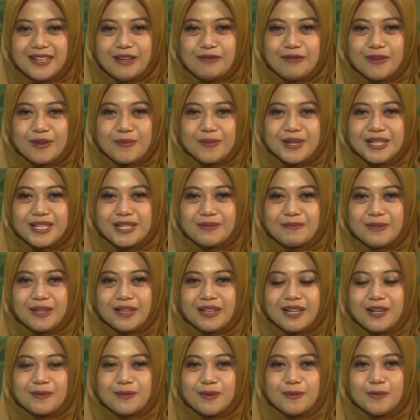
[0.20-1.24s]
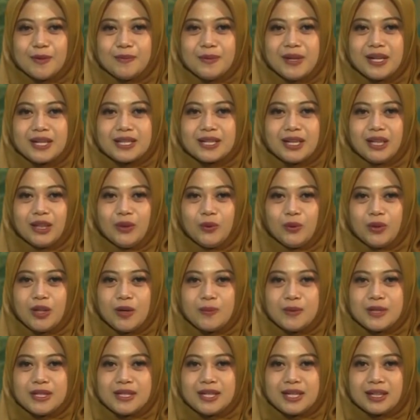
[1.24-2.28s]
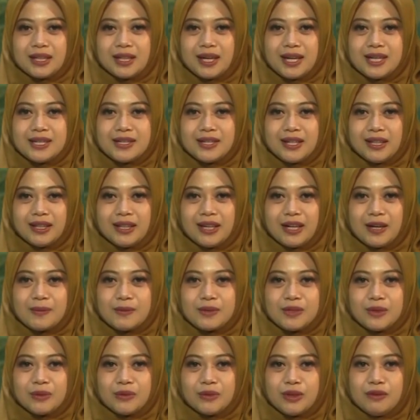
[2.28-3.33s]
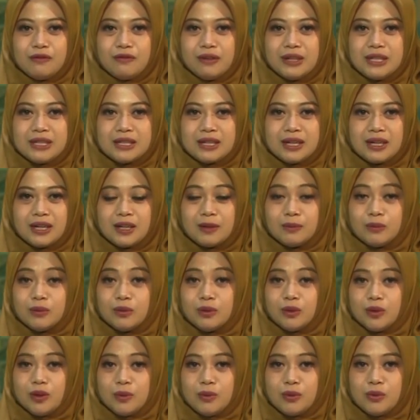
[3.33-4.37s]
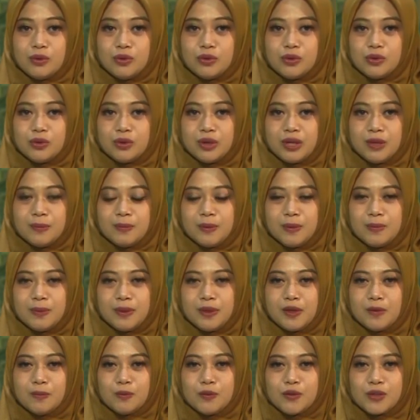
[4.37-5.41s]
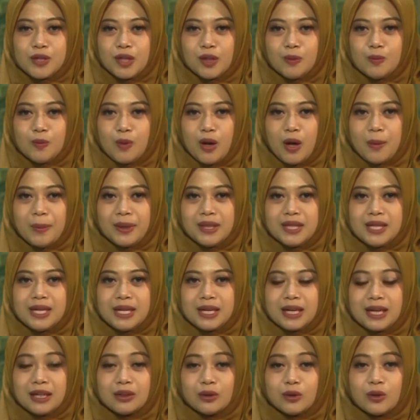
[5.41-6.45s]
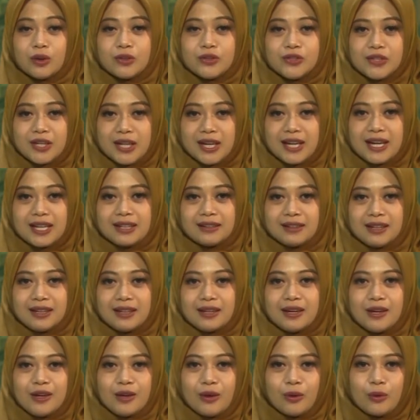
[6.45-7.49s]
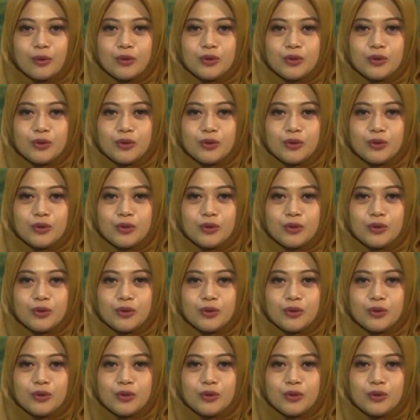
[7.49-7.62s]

Informasi pertama pemirsa, Duta Besar Kerajaan Arab Saudi Faisal Abdullah mengunjungi pimpinan pusat Muhammadiyah Kantor Jakarta.